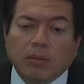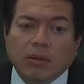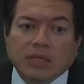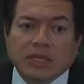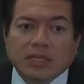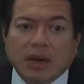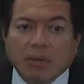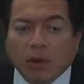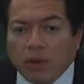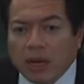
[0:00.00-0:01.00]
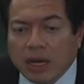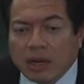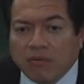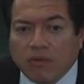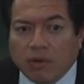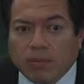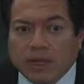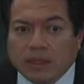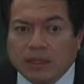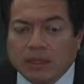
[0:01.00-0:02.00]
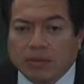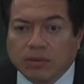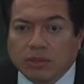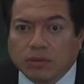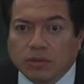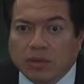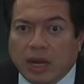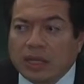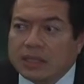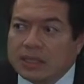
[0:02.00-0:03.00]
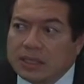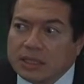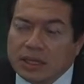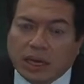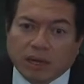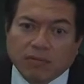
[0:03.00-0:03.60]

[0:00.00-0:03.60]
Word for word: pues que se abroguen las reformas constitucionales, que se echen